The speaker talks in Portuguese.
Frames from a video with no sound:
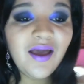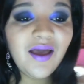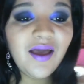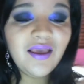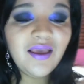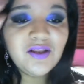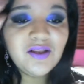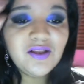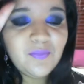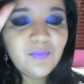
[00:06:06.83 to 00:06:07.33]
é
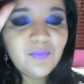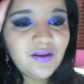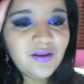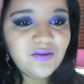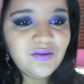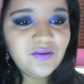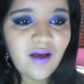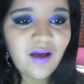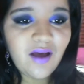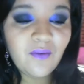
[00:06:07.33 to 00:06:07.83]
isso,
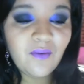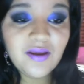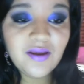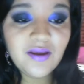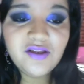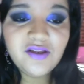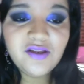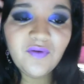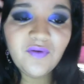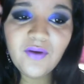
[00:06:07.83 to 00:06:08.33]
pessoal. Esse
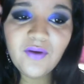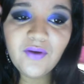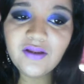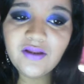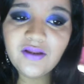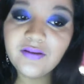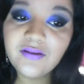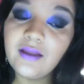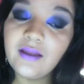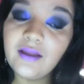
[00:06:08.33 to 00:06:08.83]
foi o
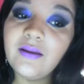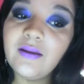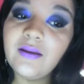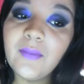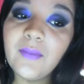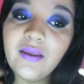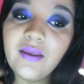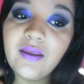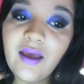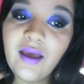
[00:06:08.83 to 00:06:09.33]
resultado da
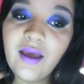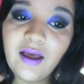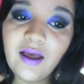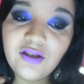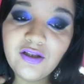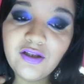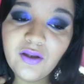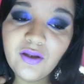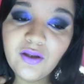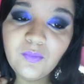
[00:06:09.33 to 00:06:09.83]

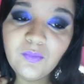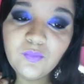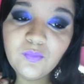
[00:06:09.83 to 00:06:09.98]
maquiagem.